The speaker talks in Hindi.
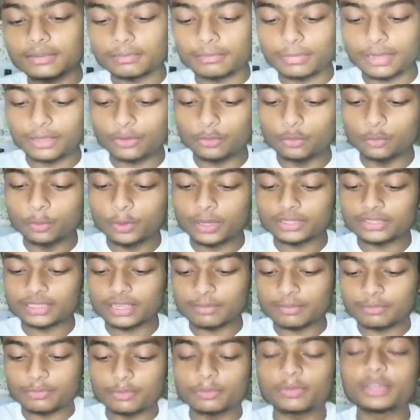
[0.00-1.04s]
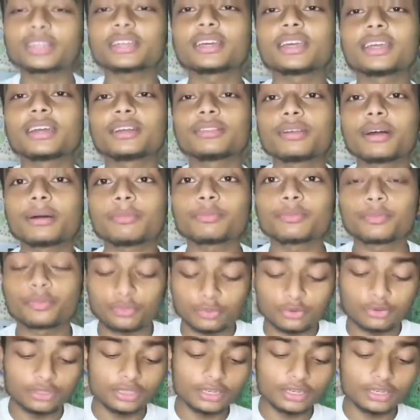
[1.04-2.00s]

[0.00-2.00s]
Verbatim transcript: बाकी ऊपर से आपको मन करेगा तो आप खुद